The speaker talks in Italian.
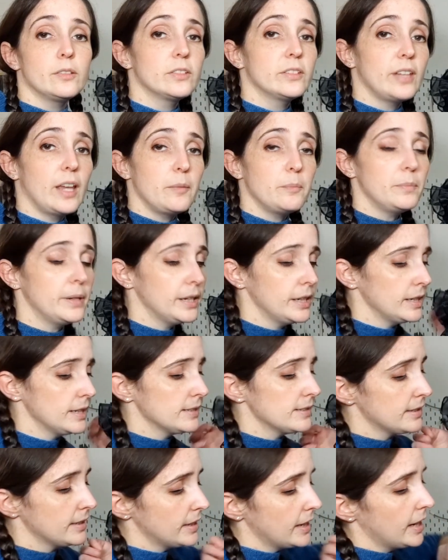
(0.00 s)
sempre
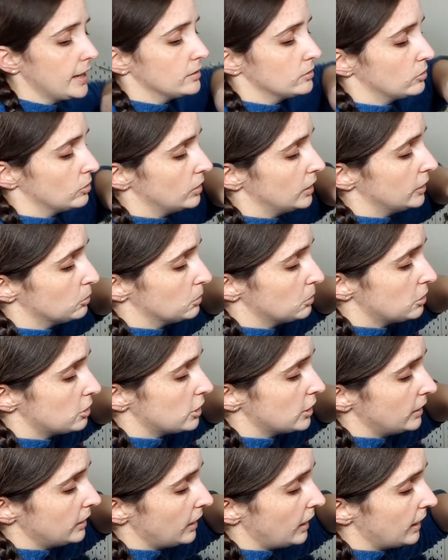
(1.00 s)
inserendo le
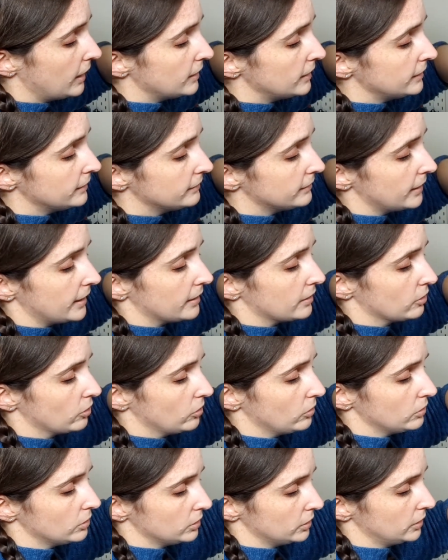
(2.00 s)
ruche
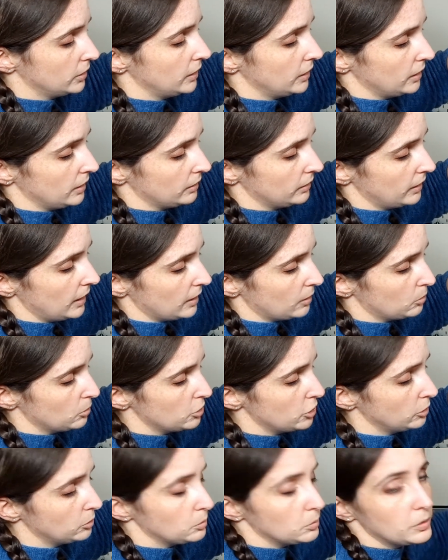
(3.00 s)
all'interno della
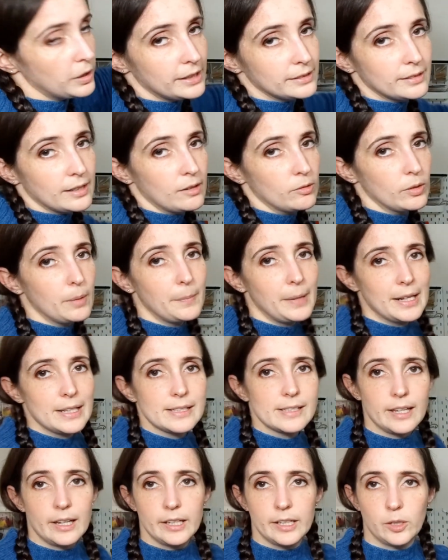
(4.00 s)
cucitura tra una
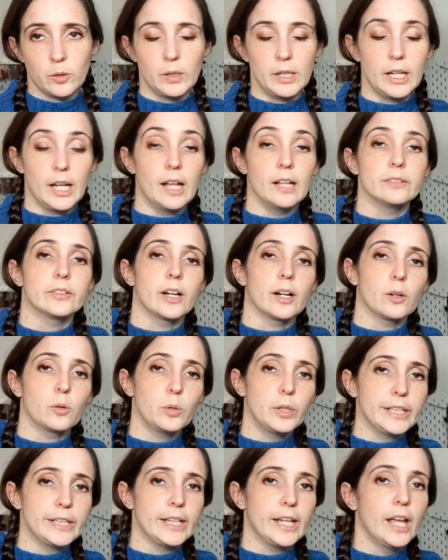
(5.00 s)
balsa e quell'altra
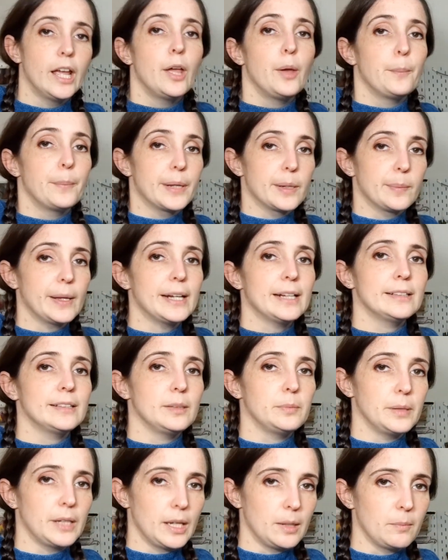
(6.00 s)
quindi preparati
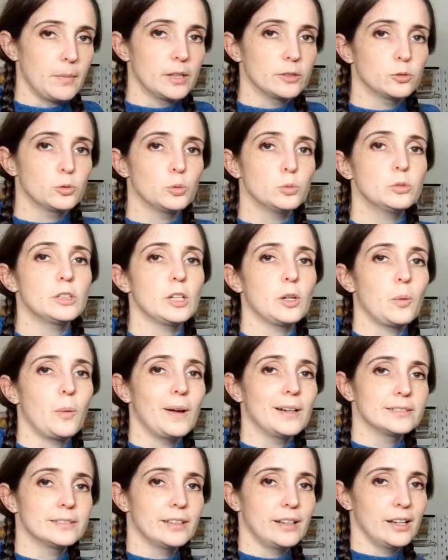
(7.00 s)
prima tutte
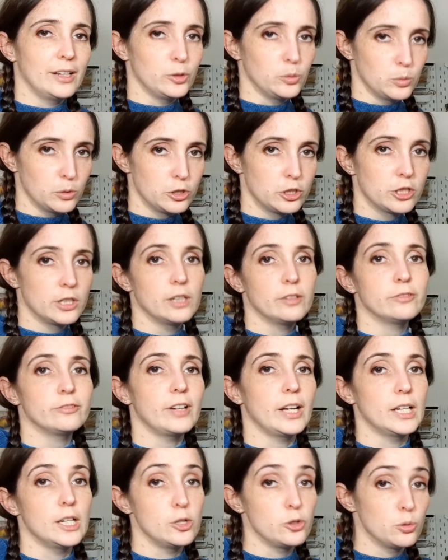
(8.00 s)
quante le ruche
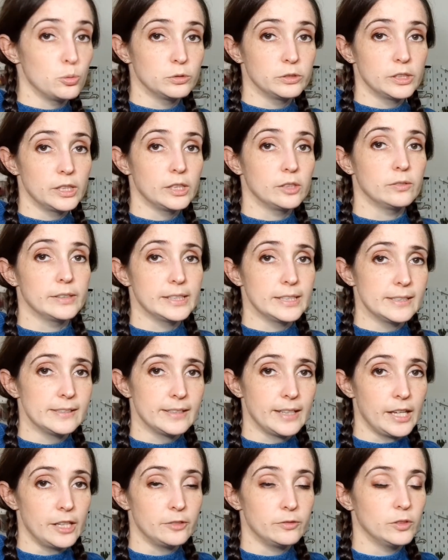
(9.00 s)
fai le giunte dove ti
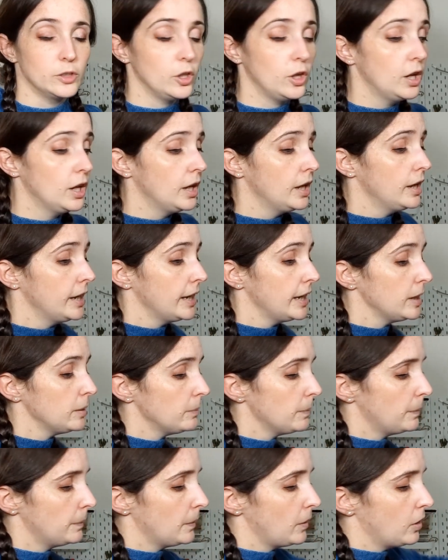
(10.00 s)
servono
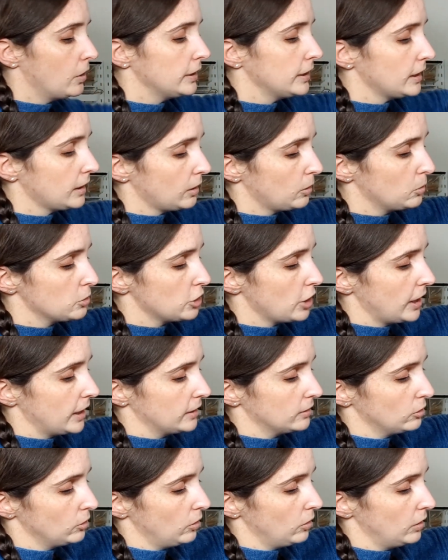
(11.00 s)
e poi
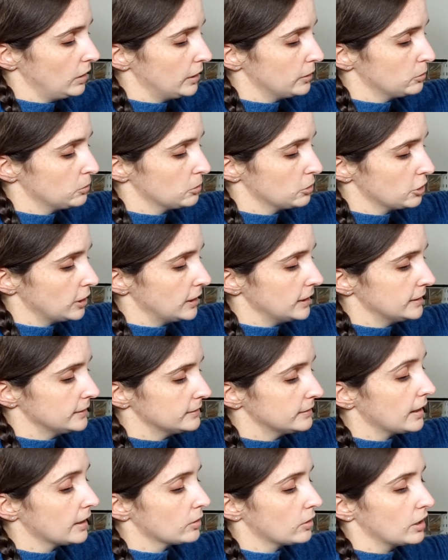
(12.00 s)
cuocendo la ruche
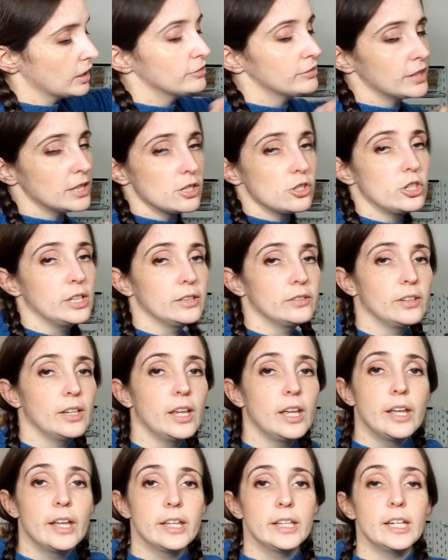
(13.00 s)
all'interno alla francese
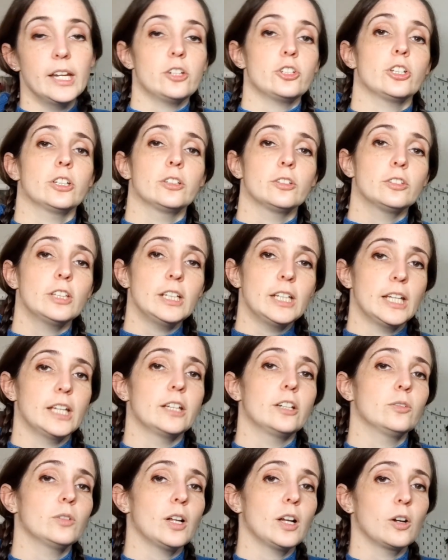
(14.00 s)
riesci ad
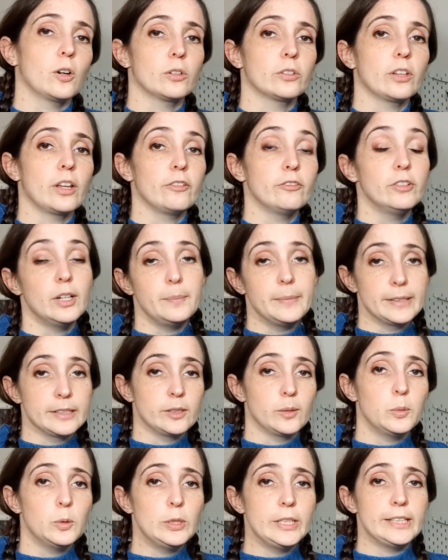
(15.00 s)
ottenere una cosa
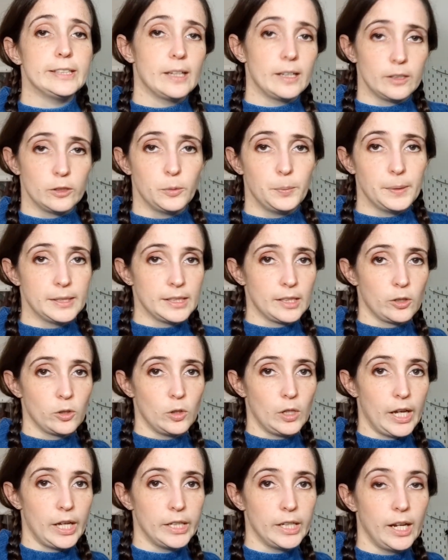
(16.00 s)
veramente pulita e
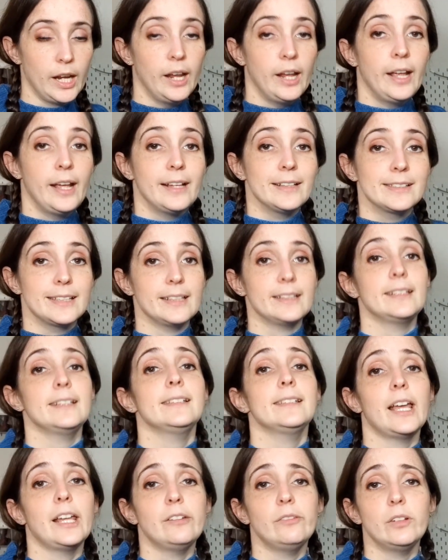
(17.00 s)
spettacolare se ti
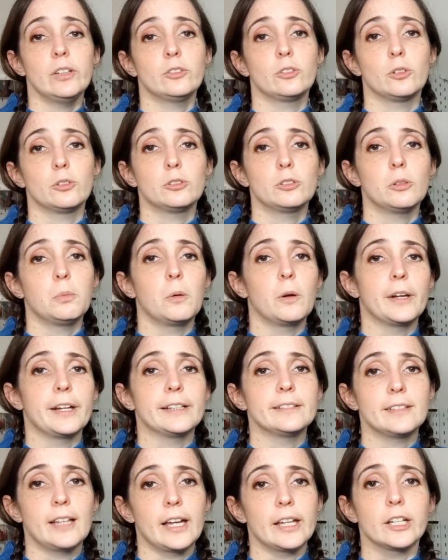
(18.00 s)
serve sotto puoi
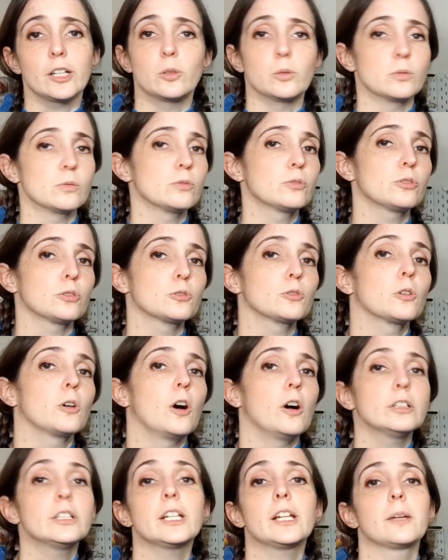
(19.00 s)
andare con un
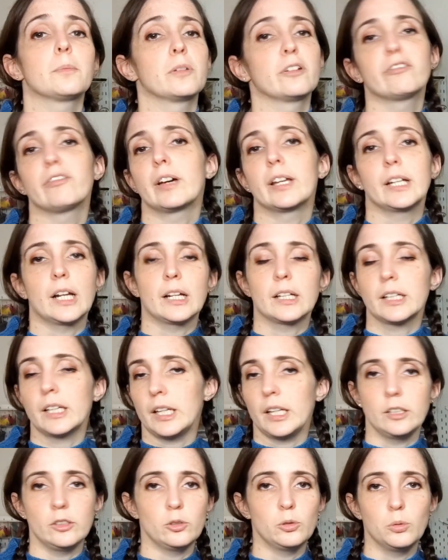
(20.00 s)
sottogonna che puoi fare anche
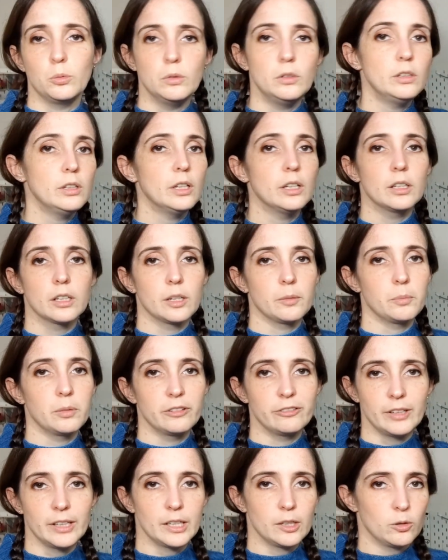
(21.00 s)
in tulle, che puoi
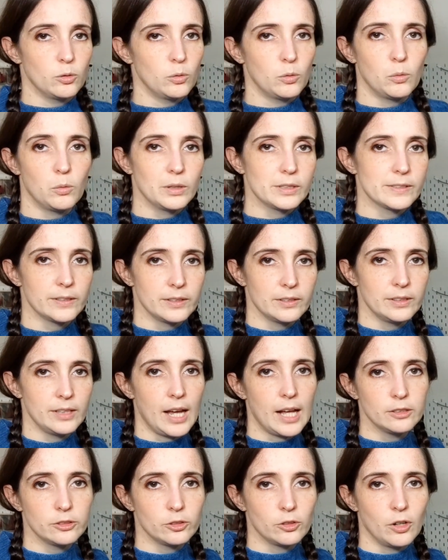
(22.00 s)
fare con qualsiasi
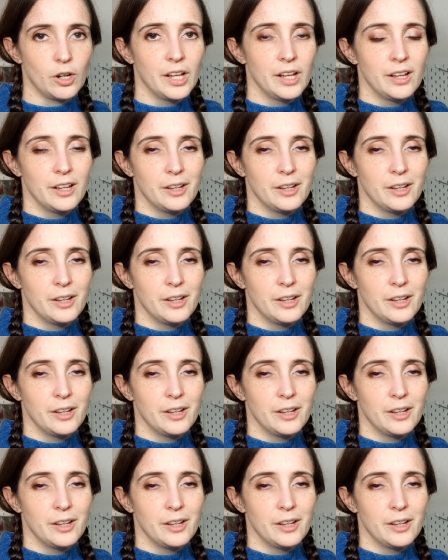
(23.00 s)
altro